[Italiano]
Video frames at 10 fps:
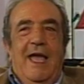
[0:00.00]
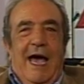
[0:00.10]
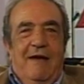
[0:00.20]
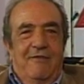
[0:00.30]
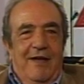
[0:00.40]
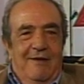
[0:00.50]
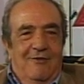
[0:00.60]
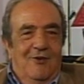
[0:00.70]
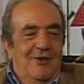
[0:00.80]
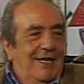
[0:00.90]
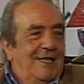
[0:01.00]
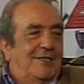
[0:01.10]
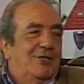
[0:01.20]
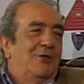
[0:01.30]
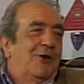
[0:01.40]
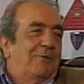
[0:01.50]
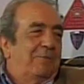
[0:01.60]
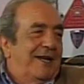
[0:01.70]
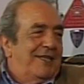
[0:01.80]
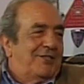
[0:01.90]
avevo il signor
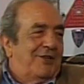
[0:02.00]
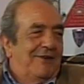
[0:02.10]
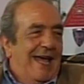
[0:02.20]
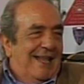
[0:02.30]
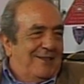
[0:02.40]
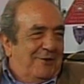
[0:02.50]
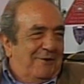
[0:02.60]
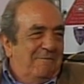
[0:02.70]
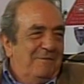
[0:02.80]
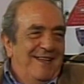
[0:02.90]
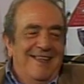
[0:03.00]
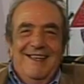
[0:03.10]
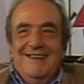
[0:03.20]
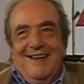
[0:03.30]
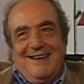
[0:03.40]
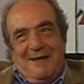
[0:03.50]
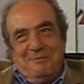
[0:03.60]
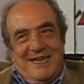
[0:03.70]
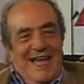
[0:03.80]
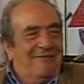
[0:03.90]
Brizzolato che
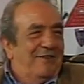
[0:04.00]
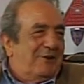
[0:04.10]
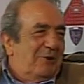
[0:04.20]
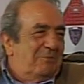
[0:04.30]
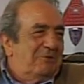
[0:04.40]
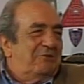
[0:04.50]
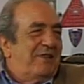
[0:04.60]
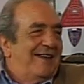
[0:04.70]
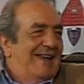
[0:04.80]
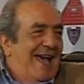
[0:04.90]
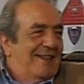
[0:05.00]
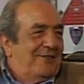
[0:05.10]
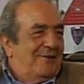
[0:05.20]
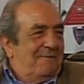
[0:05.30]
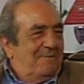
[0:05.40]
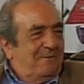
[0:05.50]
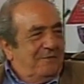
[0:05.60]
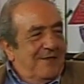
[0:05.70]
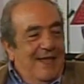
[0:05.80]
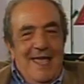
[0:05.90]
camminava come un dannato,
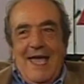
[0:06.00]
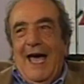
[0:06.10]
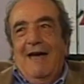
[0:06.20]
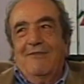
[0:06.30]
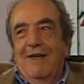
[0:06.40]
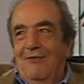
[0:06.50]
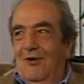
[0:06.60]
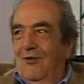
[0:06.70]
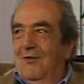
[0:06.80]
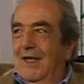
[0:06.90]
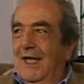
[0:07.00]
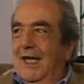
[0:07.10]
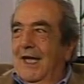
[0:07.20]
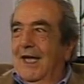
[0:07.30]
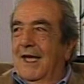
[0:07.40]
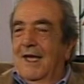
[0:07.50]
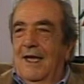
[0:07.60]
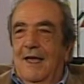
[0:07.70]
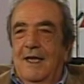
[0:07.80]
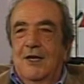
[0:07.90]
avevo
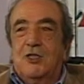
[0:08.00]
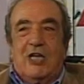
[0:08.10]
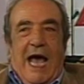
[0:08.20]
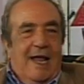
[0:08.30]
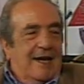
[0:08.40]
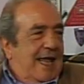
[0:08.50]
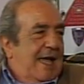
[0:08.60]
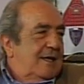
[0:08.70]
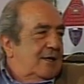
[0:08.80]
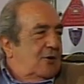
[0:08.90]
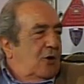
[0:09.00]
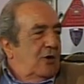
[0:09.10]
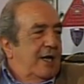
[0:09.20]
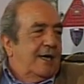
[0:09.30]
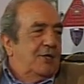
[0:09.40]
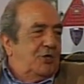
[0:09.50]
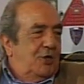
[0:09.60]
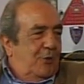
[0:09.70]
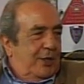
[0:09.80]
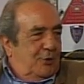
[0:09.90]
eh, Sciarra con
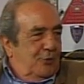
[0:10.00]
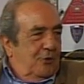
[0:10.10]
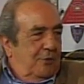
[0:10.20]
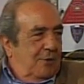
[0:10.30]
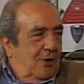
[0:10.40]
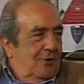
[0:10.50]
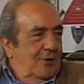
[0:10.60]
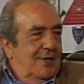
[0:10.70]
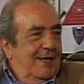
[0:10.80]
l'R5 Turbo